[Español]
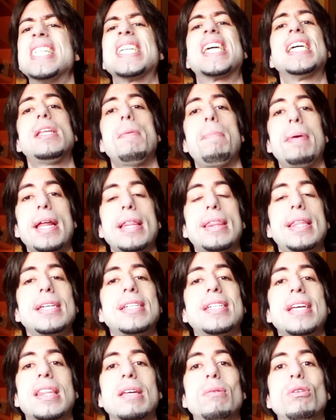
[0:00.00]
¿qué te parece
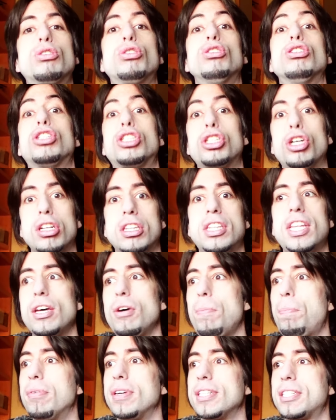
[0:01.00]
si hacemos un
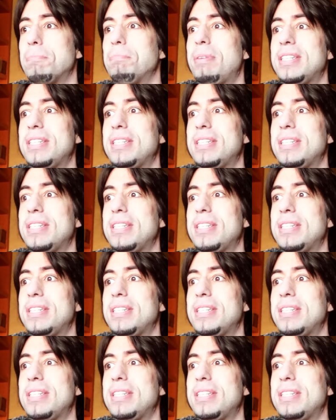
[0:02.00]
sorteo? Pues